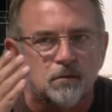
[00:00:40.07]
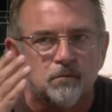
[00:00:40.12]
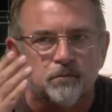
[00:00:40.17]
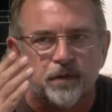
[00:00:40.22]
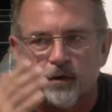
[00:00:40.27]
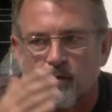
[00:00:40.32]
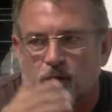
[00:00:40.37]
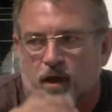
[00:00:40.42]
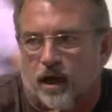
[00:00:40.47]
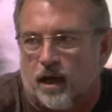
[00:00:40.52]

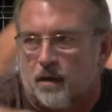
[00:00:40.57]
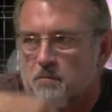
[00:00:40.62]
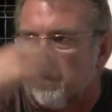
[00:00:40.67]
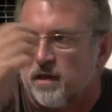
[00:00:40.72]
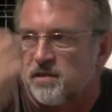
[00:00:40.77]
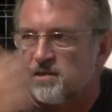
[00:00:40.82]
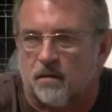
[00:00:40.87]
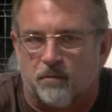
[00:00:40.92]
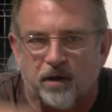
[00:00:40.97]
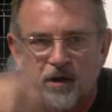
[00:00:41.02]
Pero que la
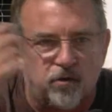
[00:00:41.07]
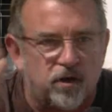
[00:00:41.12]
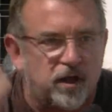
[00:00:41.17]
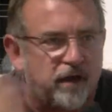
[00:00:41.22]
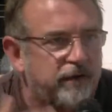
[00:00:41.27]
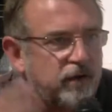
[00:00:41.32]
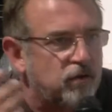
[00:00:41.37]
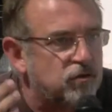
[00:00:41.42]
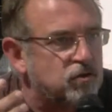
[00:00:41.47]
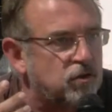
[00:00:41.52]
inmensa mayoría
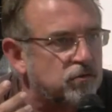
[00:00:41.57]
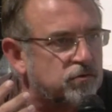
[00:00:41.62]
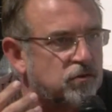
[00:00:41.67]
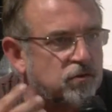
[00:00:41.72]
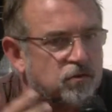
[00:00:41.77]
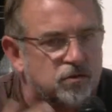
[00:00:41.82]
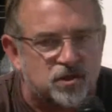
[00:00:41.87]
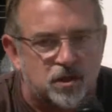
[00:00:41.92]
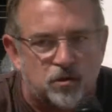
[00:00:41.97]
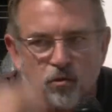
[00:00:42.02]
de
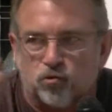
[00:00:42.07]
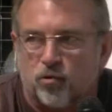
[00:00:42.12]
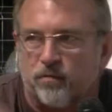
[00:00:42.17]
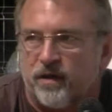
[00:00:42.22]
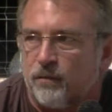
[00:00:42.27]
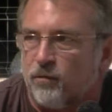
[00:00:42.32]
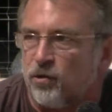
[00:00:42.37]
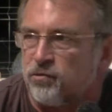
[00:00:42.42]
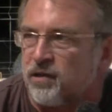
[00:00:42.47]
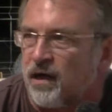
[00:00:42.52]
nosotros, si no
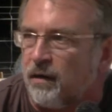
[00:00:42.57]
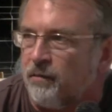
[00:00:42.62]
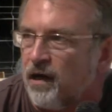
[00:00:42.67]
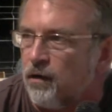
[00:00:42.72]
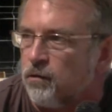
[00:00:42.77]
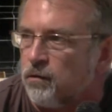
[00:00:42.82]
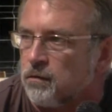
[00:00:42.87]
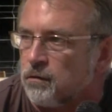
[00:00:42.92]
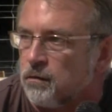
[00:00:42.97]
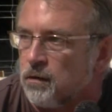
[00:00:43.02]
tuviéramos
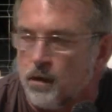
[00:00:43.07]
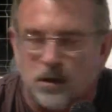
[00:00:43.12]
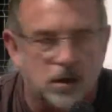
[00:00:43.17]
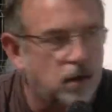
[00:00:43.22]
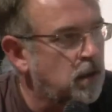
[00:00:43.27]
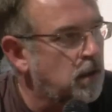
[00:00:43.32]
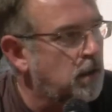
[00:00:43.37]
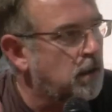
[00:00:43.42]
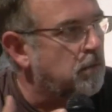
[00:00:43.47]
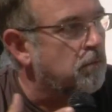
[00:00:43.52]
trabajo,
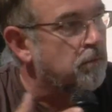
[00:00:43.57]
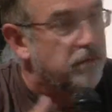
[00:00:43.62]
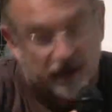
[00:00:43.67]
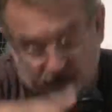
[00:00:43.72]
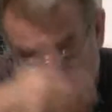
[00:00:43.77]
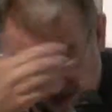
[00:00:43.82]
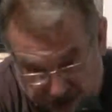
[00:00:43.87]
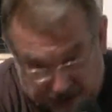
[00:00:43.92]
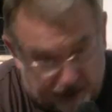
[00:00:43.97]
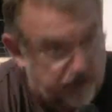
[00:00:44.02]

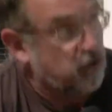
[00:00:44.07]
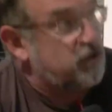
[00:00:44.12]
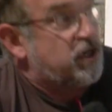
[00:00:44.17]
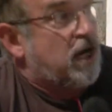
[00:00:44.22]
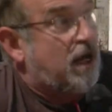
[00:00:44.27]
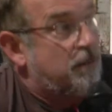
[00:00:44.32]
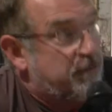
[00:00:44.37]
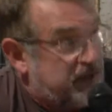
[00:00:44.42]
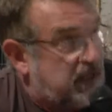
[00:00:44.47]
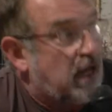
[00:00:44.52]
mientras que esto sea
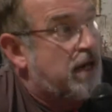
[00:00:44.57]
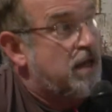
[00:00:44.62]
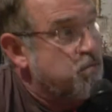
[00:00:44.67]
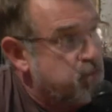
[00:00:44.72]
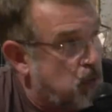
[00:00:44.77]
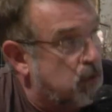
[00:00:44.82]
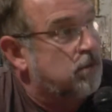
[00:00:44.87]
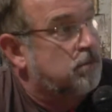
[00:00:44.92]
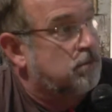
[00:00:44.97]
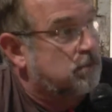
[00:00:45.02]

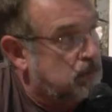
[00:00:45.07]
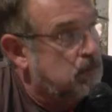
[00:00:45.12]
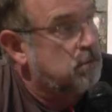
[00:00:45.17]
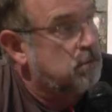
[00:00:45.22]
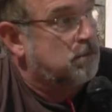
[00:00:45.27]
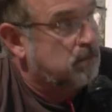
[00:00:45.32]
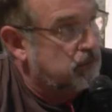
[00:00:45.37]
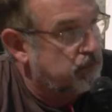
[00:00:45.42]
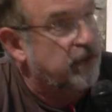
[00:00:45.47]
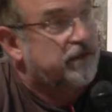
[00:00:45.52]
capitalismo,
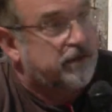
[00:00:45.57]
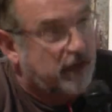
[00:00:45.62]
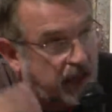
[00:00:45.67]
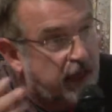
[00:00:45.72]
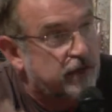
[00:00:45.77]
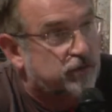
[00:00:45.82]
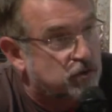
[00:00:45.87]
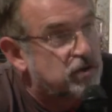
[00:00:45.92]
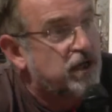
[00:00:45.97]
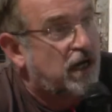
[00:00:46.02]
mientras que
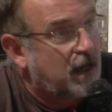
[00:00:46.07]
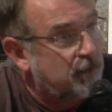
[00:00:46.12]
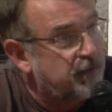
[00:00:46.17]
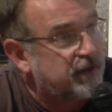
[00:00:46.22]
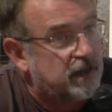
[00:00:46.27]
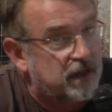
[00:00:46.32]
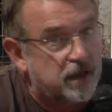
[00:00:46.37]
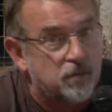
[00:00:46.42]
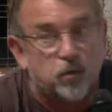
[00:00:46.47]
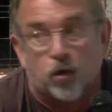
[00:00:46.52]
esto sea
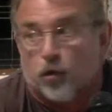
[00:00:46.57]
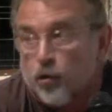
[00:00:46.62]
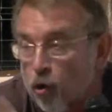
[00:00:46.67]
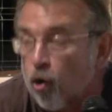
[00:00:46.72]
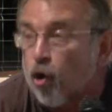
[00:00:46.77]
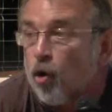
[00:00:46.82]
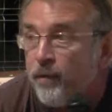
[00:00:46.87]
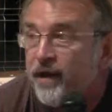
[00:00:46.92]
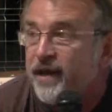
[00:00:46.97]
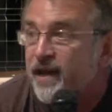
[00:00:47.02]
capitalismo, no
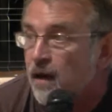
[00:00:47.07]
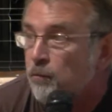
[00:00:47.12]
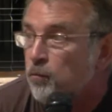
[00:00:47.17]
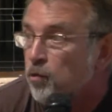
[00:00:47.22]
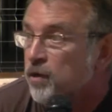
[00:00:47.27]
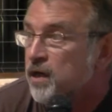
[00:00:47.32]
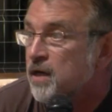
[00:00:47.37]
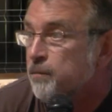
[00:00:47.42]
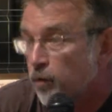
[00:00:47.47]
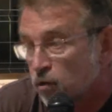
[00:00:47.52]

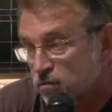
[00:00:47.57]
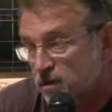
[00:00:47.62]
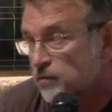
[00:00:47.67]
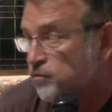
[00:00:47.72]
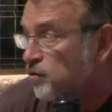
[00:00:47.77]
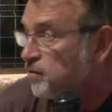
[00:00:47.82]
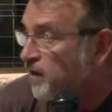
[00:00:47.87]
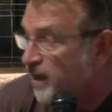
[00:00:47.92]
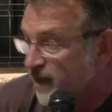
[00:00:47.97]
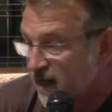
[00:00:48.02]
comeríamos y por
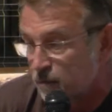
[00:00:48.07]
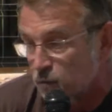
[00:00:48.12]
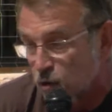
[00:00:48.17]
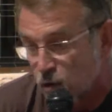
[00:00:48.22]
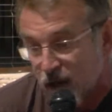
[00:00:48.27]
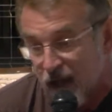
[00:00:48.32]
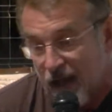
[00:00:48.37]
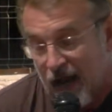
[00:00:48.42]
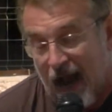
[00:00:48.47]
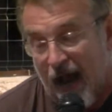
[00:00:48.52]
tanto estaríamos
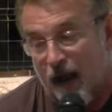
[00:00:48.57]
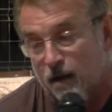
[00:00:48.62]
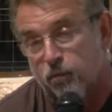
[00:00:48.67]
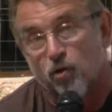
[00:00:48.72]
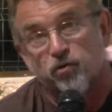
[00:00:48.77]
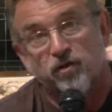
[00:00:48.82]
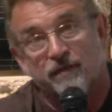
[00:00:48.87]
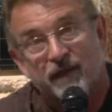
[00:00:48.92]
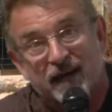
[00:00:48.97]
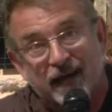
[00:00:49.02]
al
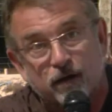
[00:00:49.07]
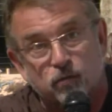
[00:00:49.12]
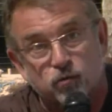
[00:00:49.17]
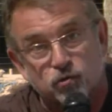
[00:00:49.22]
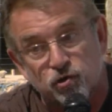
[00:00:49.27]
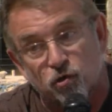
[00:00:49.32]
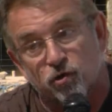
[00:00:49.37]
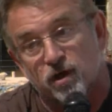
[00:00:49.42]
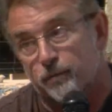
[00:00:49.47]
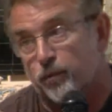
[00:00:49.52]
borde de la
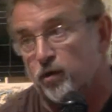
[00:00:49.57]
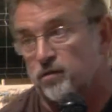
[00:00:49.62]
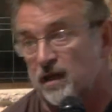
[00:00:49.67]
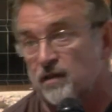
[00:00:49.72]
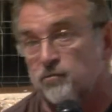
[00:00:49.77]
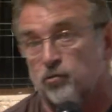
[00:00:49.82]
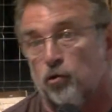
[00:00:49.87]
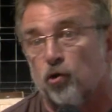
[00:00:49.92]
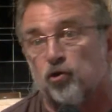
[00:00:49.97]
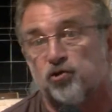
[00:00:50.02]
exclusión y por
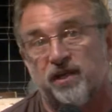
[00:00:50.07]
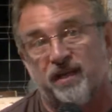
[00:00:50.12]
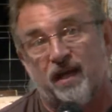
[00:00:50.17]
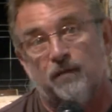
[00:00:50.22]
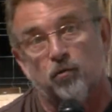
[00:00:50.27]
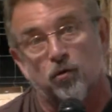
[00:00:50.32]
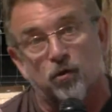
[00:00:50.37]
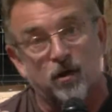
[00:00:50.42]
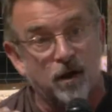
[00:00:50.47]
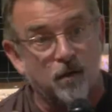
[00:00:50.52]
tanto no
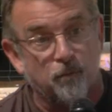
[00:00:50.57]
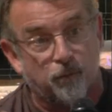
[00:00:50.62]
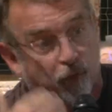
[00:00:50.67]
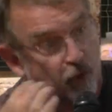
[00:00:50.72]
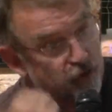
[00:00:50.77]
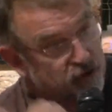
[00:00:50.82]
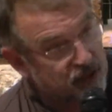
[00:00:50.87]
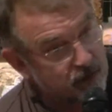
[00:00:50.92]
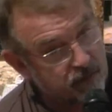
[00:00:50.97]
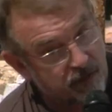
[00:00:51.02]
seríamos
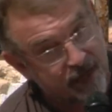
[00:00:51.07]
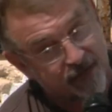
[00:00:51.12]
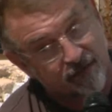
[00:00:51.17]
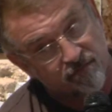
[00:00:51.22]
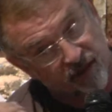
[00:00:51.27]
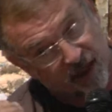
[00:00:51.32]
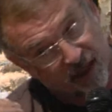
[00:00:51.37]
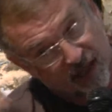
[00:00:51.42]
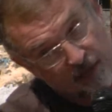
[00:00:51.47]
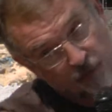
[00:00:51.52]
posibles
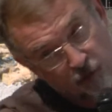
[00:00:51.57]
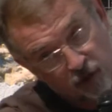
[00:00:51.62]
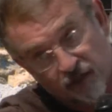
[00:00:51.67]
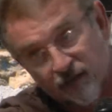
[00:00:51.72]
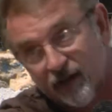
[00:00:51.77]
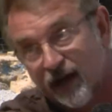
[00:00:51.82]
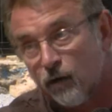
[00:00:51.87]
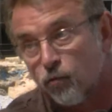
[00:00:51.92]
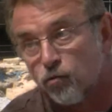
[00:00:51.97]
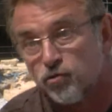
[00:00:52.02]
integradores
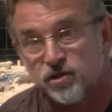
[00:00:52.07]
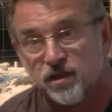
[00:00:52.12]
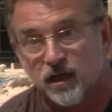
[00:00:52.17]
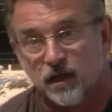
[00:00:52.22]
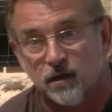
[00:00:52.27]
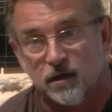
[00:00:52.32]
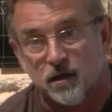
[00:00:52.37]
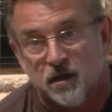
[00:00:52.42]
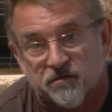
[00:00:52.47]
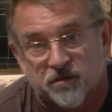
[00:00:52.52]
de la
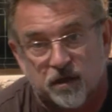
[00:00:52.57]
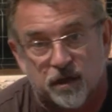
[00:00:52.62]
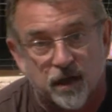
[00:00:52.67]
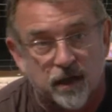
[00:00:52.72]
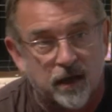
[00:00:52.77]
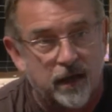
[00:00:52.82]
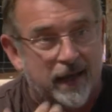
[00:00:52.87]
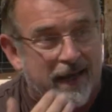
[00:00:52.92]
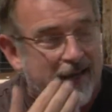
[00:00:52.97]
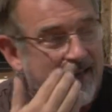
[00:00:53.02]
lucha. Es decir,
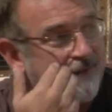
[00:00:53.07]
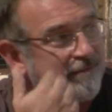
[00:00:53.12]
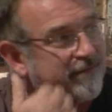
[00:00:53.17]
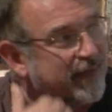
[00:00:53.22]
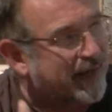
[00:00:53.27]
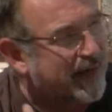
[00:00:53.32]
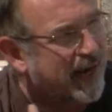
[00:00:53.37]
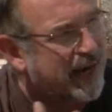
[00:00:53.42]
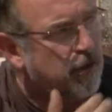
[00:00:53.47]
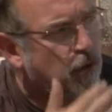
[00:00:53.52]

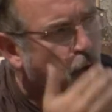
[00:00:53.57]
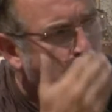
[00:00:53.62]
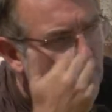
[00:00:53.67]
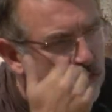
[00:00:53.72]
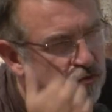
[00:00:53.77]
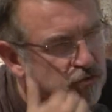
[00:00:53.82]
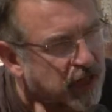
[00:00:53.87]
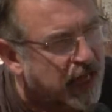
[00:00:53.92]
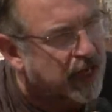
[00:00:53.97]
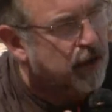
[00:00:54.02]
integrarnos,
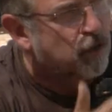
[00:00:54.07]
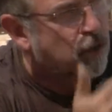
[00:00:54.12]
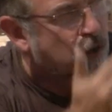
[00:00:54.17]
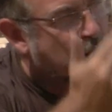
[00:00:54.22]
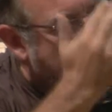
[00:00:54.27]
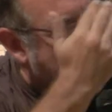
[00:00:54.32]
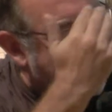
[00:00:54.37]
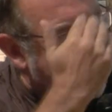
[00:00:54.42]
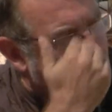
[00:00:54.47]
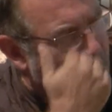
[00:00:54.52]
juntarnos,
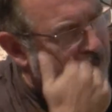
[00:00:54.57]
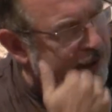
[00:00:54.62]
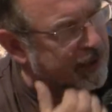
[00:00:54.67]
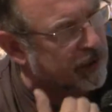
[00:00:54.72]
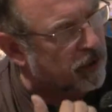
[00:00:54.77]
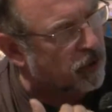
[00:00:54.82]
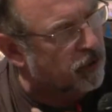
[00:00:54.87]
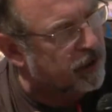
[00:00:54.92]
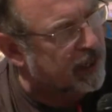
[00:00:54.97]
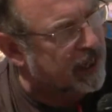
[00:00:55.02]

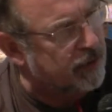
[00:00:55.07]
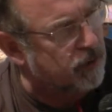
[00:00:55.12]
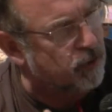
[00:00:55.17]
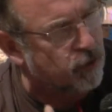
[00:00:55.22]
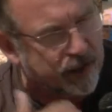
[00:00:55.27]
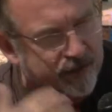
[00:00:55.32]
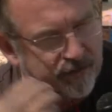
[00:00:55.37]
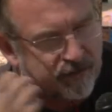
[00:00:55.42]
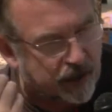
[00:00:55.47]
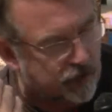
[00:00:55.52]
arrinconarnos
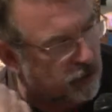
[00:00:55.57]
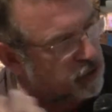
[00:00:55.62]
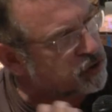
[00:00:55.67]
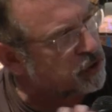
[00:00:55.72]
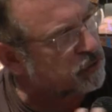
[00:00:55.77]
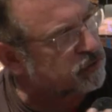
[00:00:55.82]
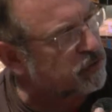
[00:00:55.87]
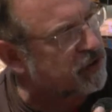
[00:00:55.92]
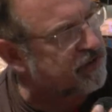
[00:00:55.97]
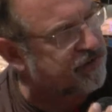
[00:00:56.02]
entre
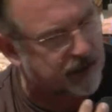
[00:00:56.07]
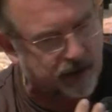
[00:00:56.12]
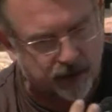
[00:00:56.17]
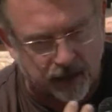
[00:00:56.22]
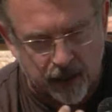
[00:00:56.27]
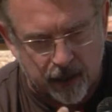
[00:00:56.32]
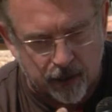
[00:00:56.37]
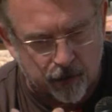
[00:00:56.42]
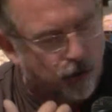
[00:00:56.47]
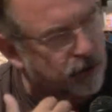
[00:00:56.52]
nosotros, es decir,
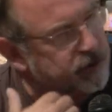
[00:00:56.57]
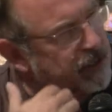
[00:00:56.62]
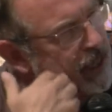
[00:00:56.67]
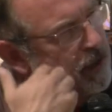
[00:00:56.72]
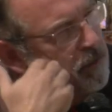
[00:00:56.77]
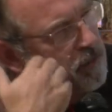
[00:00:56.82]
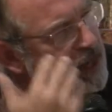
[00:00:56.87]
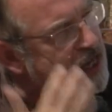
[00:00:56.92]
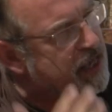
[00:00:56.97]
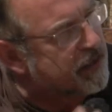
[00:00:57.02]
no
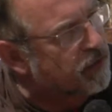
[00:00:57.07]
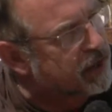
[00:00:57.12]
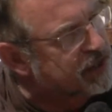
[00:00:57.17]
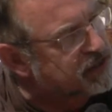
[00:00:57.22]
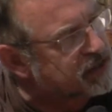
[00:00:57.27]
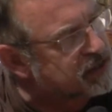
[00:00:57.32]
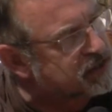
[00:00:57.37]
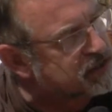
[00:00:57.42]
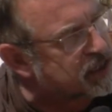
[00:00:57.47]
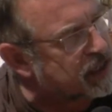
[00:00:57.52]
tener miedo a ir
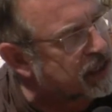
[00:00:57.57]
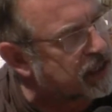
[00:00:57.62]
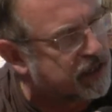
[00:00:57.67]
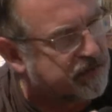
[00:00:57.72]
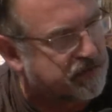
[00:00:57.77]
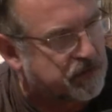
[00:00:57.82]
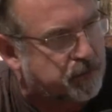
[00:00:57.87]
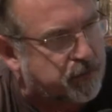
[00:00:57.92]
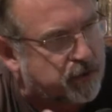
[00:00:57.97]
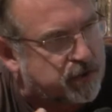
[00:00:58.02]
sin siglas. Es
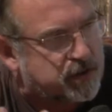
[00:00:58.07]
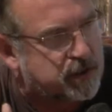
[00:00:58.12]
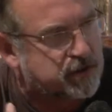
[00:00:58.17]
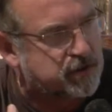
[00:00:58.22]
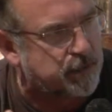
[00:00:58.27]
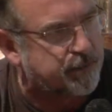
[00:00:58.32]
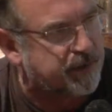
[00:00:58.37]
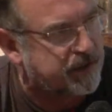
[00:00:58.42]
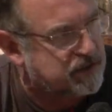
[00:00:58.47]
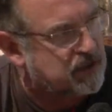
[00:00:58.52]
decir, pues
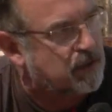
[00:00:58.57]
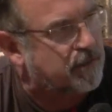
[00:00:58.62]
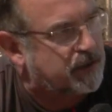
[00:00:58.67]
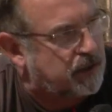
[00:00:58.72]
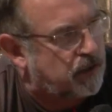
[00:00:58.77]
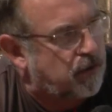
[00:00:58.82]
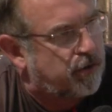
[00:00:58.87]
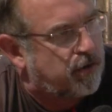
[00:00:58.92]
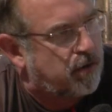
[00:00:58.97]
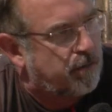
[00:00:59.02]
eso es
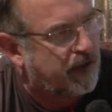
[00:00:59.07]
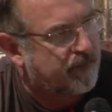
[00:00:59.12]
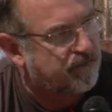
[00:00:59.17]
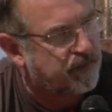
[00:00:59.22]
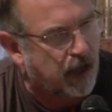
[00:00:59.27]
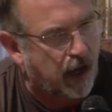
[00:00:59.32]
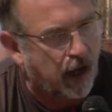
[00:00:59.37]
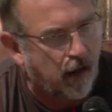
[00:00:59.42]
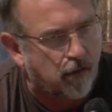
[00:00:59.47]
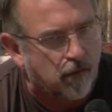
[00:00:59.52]
precisamente lo que yo he
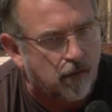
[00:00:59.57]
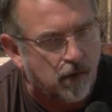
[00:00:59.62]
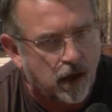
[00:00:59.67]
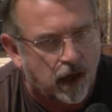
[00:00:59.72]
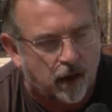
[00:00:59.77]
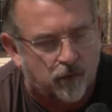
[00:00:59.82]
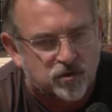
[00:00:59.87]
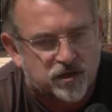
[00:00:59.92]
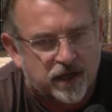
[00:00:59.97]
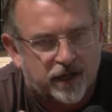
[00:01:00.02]
planteado.
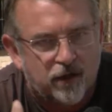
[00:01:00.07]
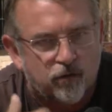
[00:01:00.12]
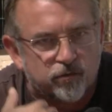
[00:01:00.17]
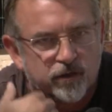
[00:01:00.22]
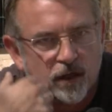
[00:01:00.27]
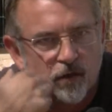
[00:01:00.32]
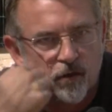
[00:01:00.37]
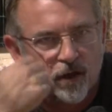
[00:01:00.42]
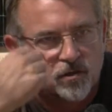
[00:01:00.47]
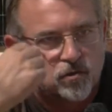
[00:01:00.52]
Vamos, si es que lo
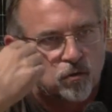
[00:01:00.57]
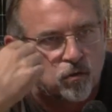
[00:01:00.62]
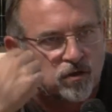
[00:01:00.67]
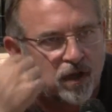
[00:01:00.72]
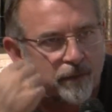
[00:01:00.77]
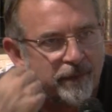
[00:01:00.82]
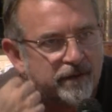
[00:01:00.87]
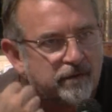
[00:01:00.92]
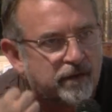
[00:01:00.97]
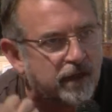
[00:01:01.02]
tengo
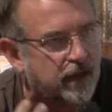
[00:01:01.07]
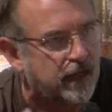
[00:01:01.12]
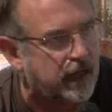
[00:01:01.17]
absolutamente